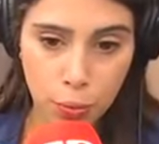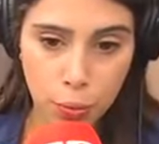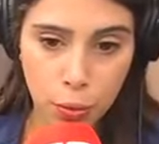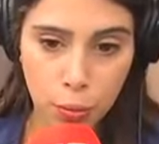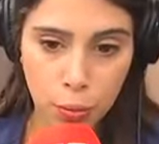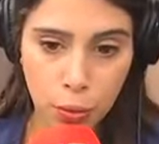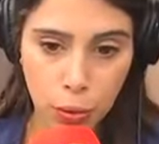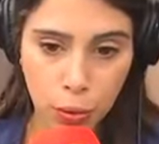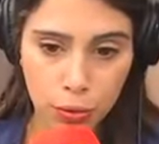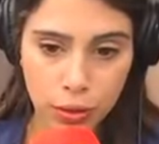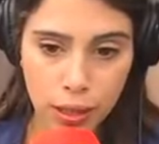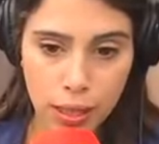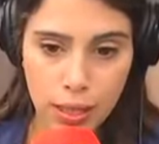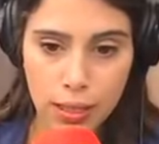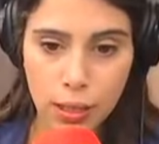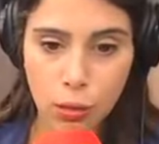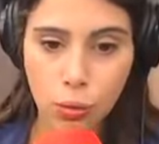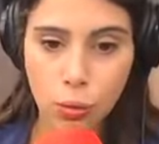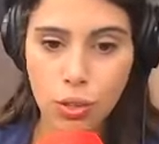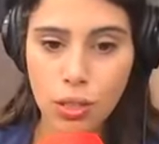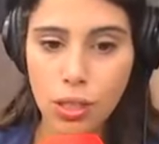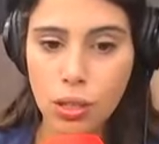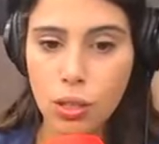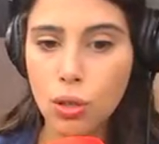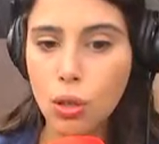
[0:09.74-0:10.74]
público ter
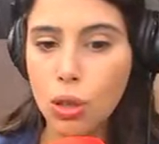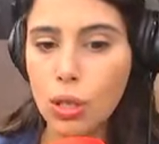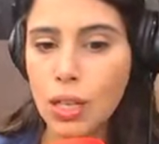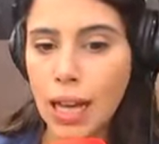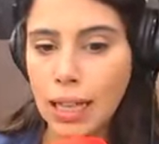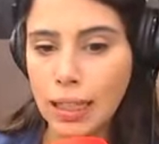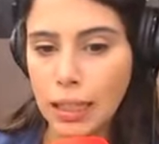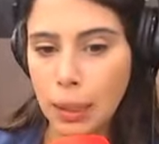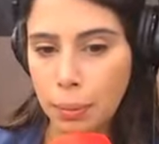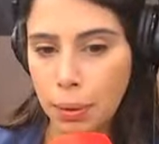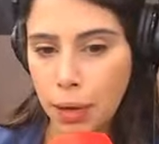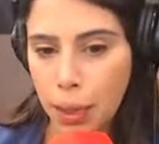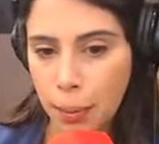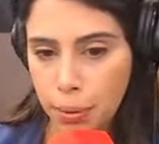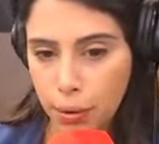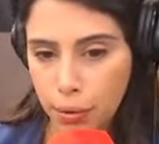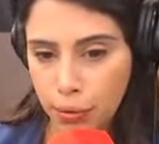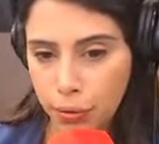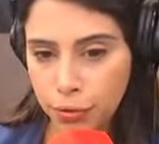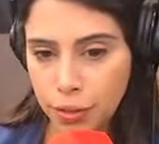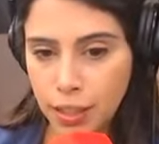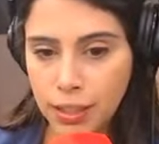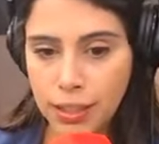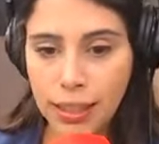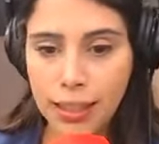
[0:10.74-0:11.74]
sido sancionada pela
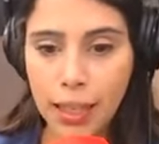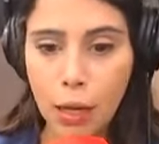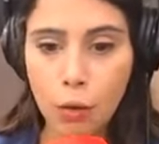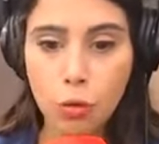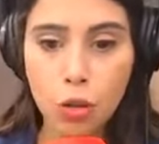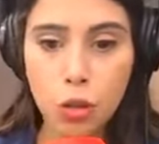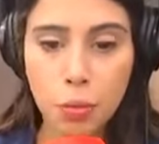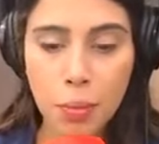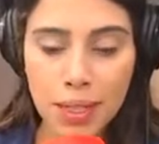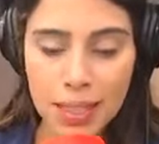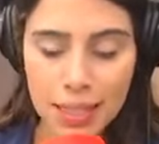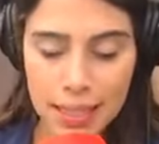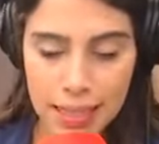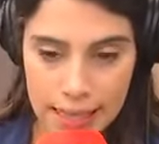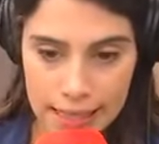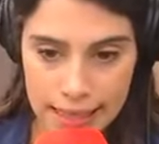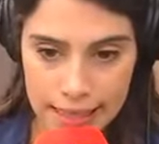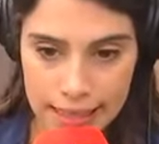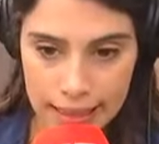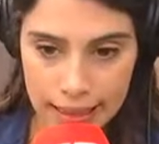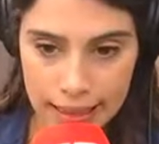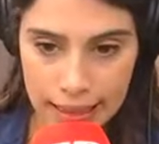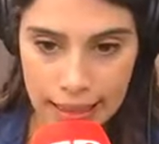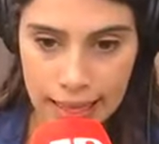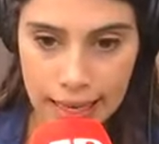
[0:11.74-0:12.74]
prefeita na última
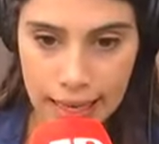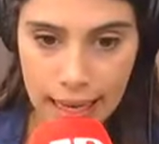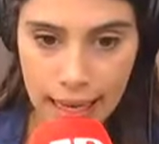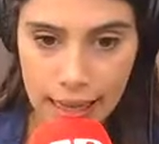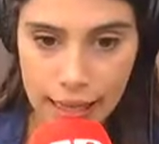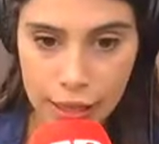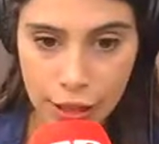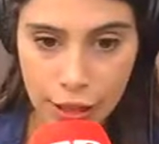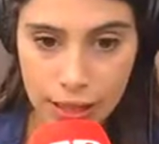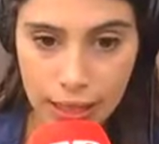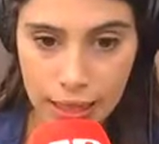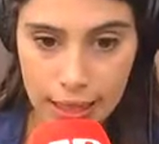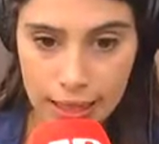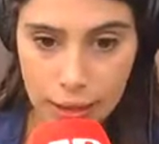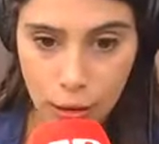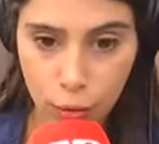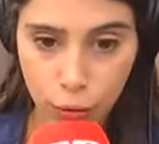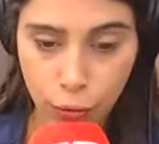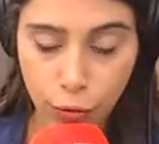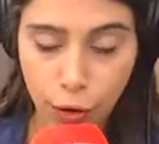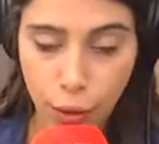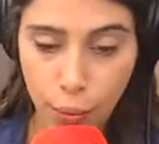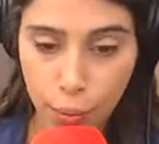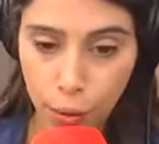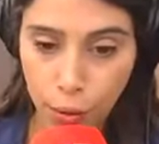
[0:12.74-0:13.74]
sexta. A legislação
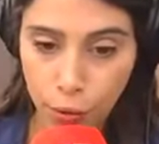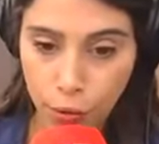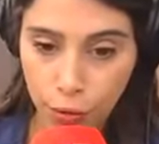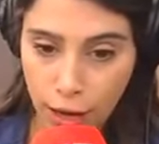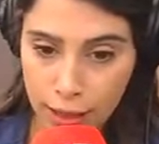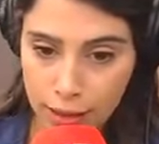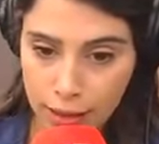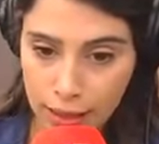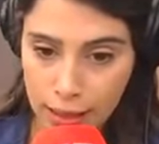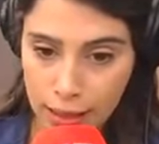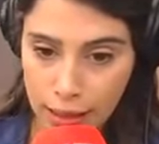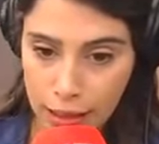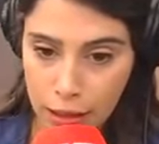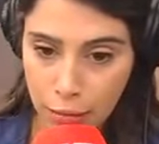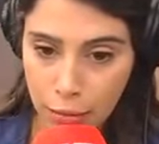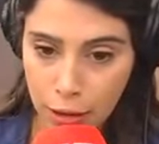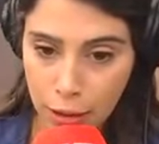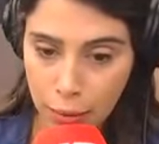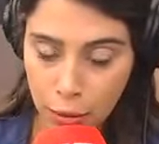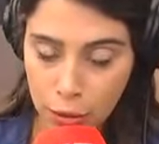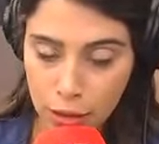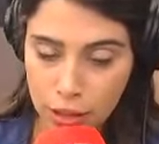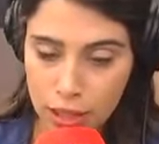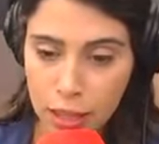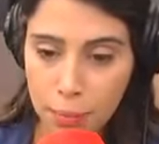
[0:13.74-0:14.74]
que foi aprovada na
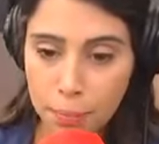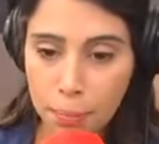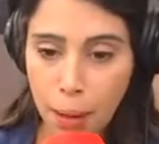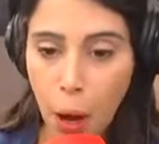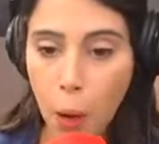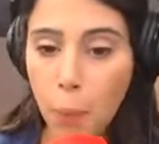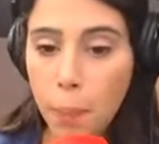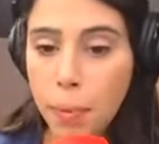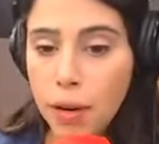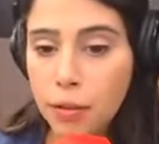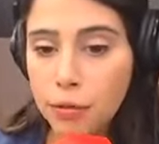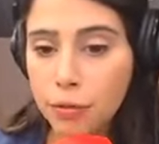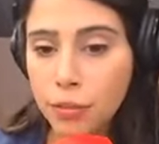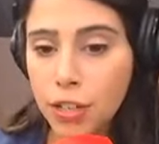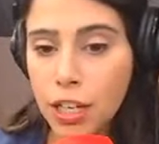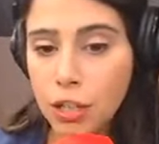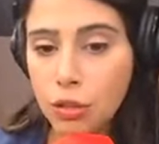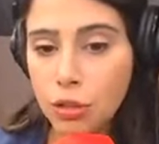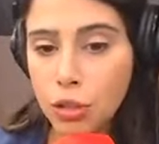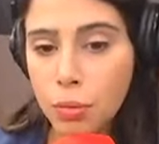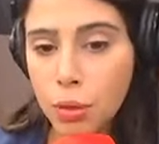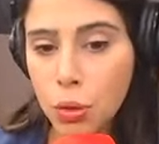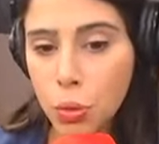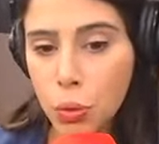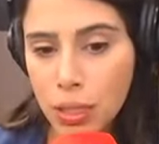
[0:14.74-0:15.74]
Câmara Municipal previa a
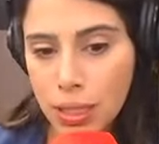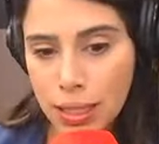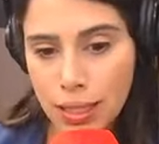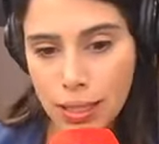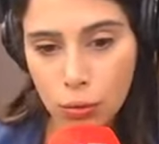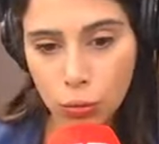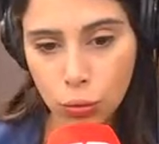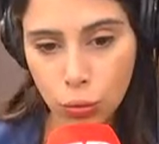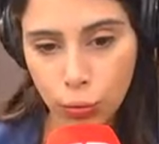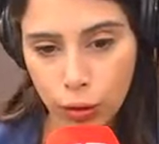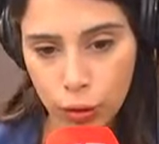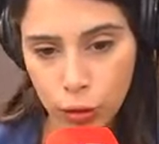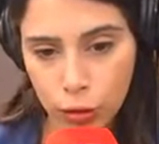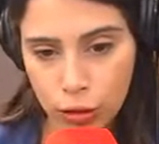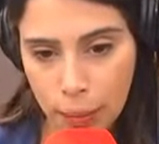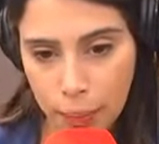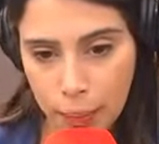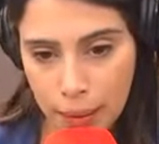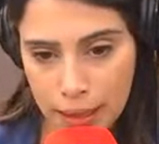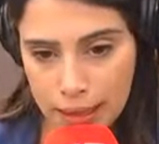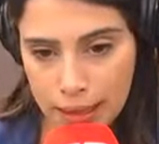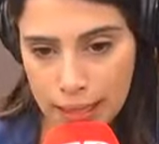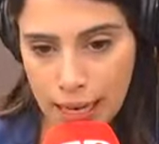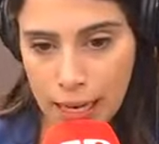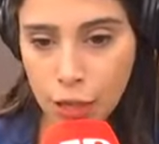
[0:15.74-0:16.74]
diminuição do valor da
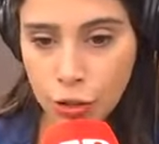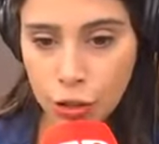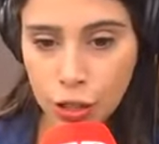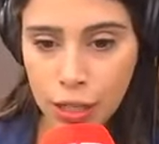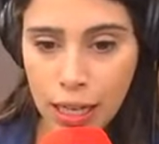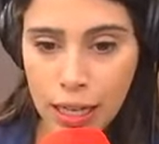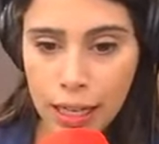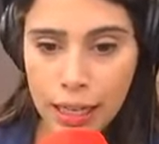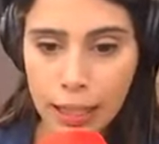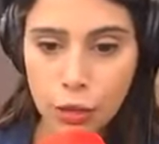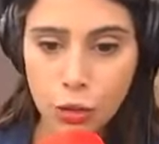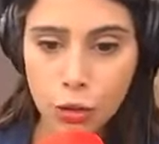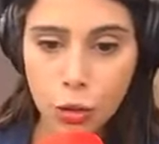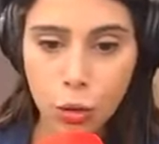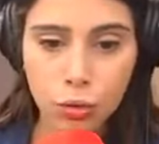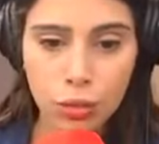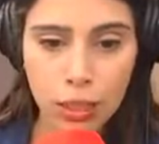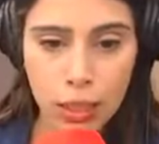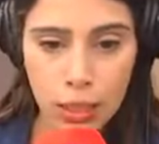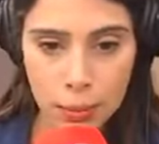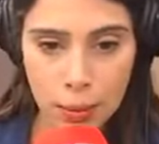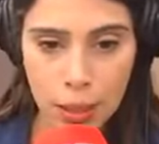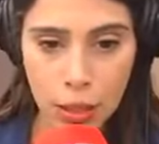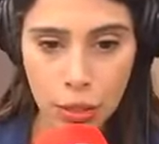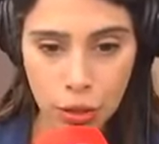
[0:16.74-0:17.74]
passagem, além de
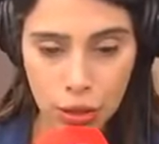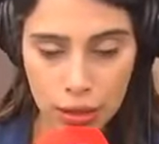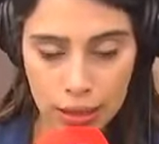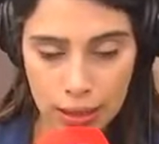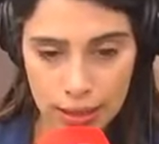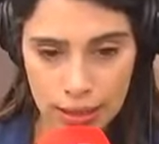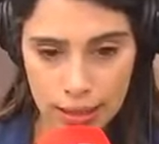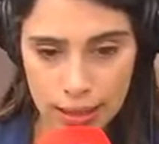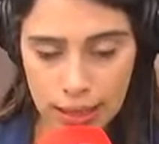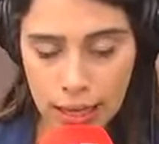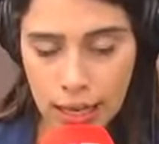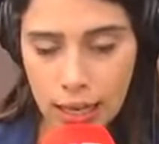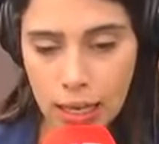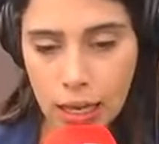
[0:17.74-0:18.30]
outras medidas.